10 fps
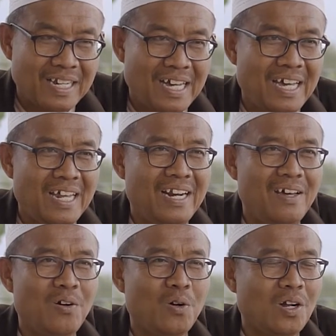
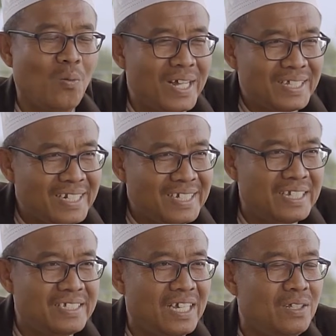Kalau kuatir
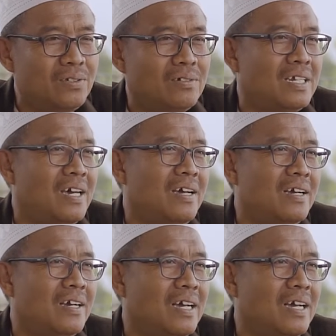saja itu sudah